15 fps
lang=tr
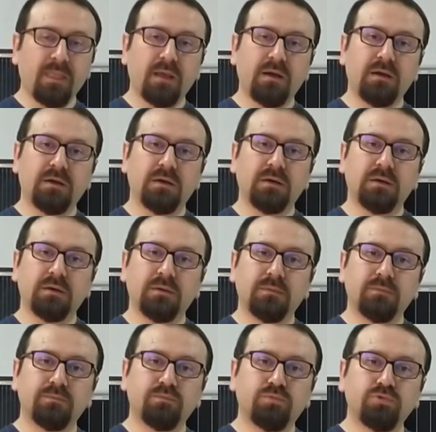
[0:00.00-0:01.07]
e,
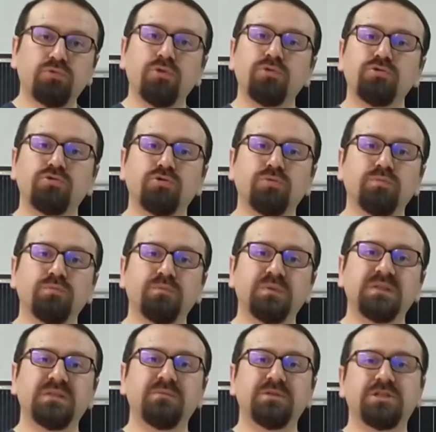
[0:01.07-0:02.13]
bu dönüşüm
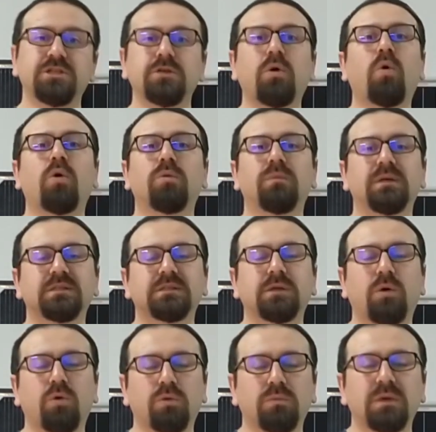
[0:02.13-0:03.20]
bizim için
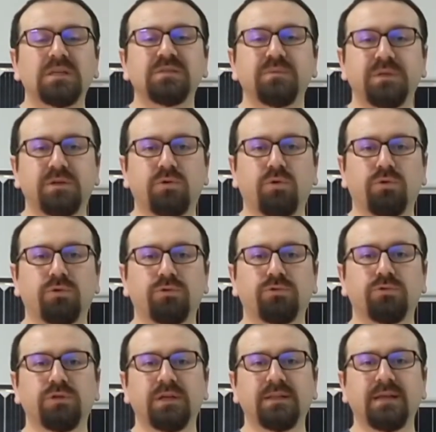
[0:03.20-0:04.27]
olmazsa olmaz bir
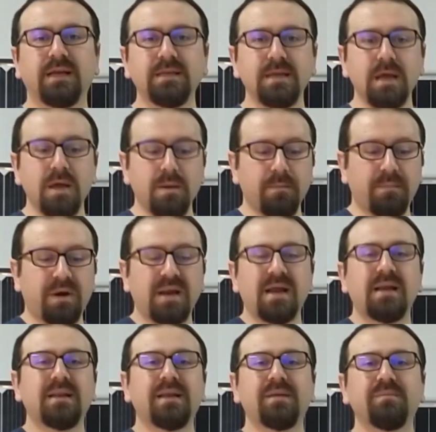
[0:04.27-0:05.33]
konuydu. Neden?
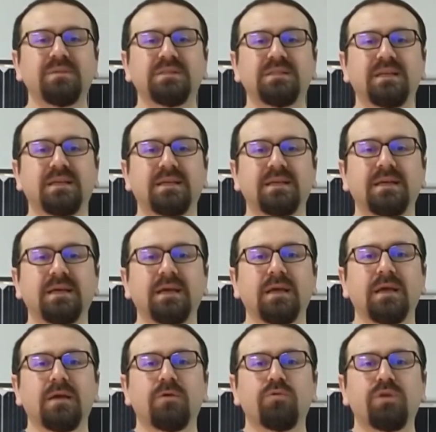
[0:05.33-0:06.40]
Panellerimizdeki
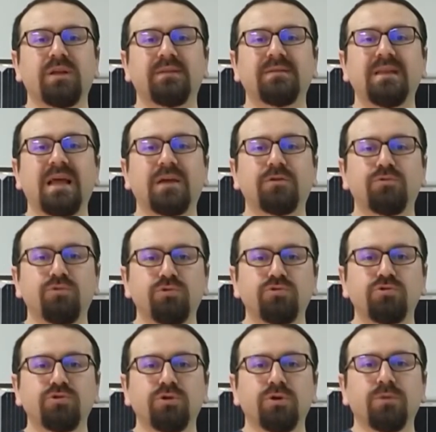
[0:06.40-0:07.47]
üretilen
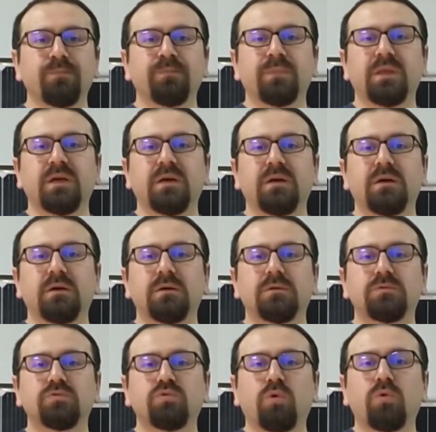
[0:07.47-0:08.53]
güç e,
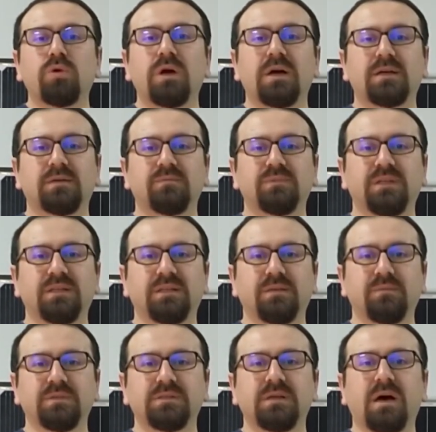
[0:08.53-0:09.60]
doğru akım
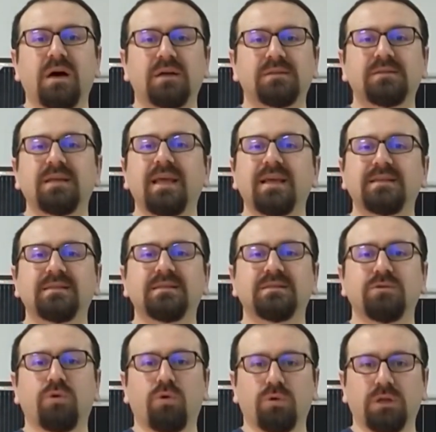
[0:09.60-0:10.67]
dediğimiz artı
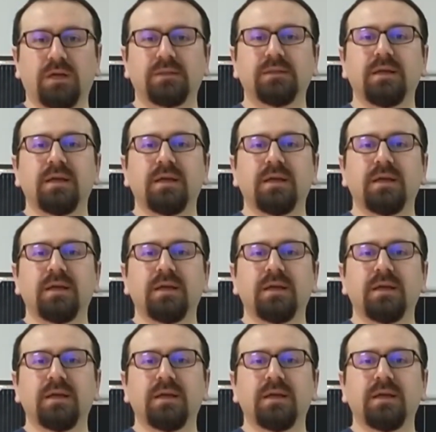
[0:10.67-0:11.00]
eksisi olan